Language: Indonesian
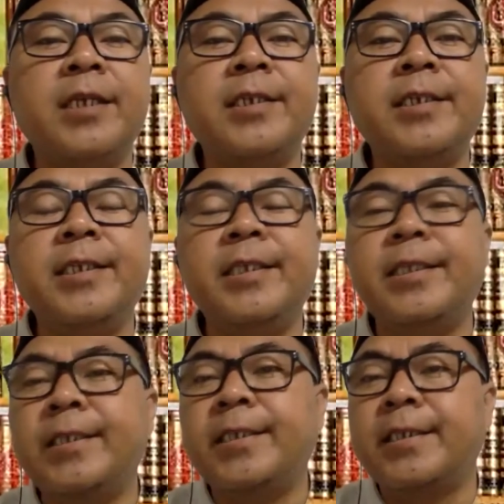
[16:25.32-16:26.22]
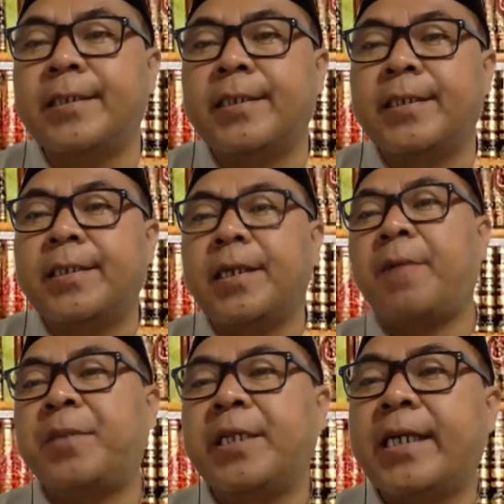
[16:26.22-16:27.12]
Jadi
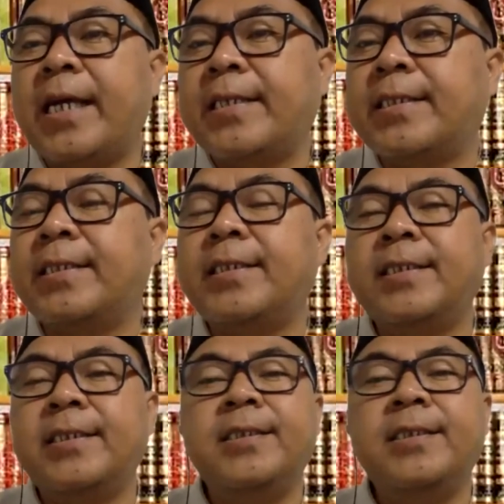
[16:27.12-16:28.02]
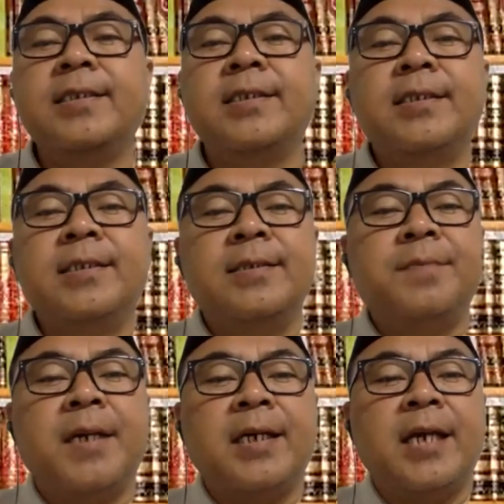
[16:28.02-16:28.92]
aplikasi,
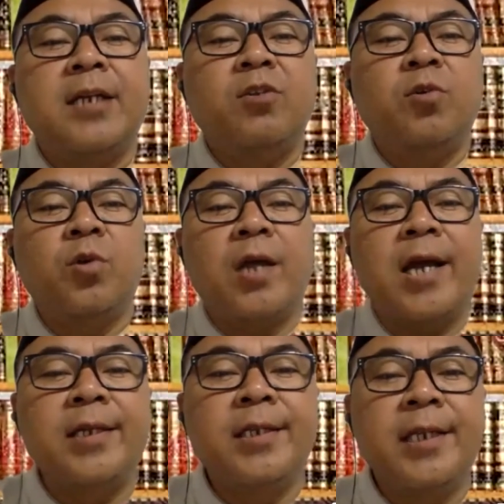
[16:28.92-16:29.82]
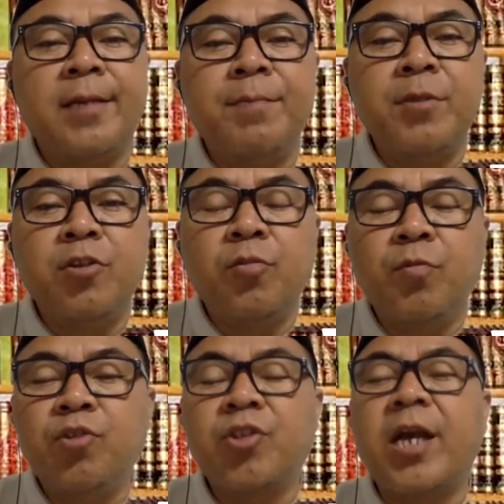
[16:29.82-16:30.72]
bahkan Quran dalam bentuk
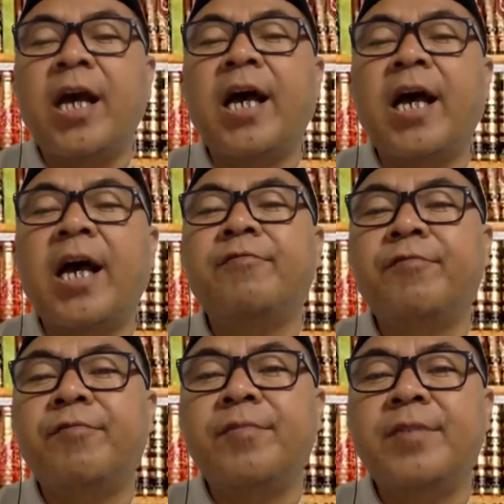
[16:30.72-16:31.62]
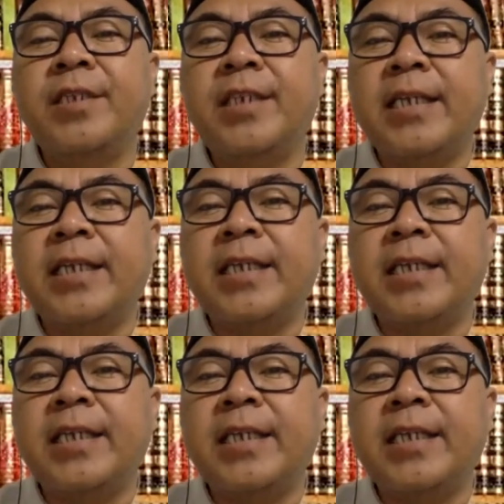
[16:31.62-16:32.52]
mushaf, ini
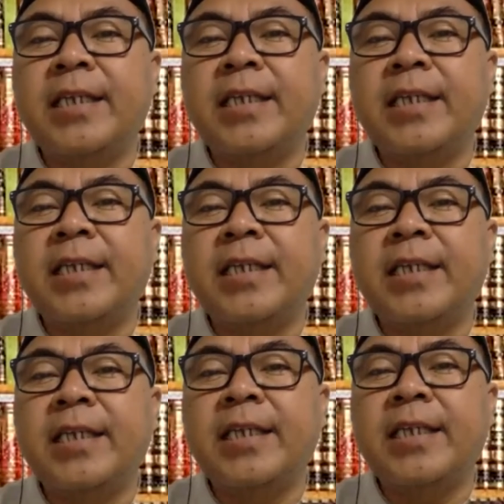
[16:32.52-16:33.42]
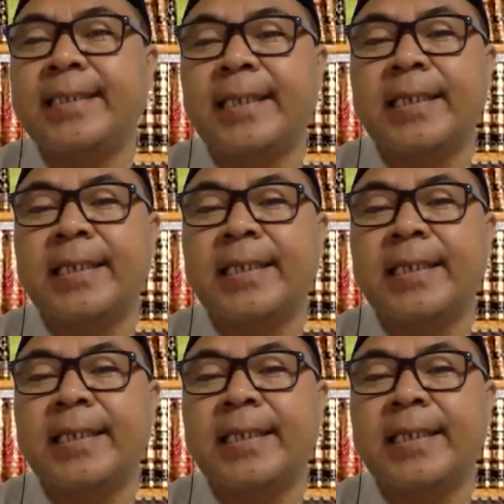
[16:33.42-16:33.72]
adalah wahana saja.